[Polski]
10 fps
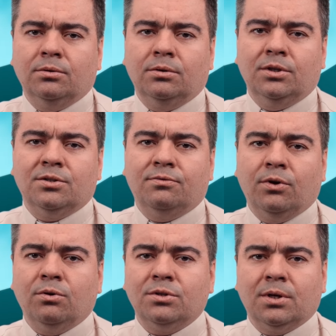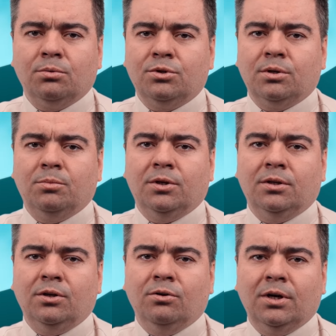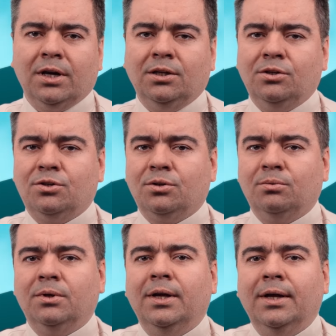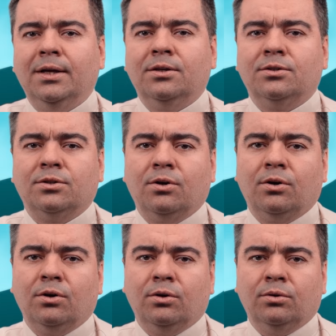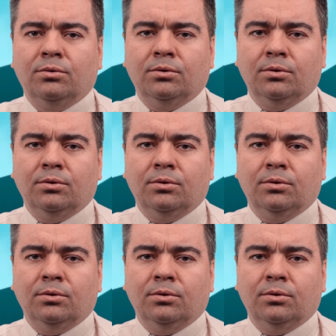nie związał Ciebie, nie ograniczył, skoro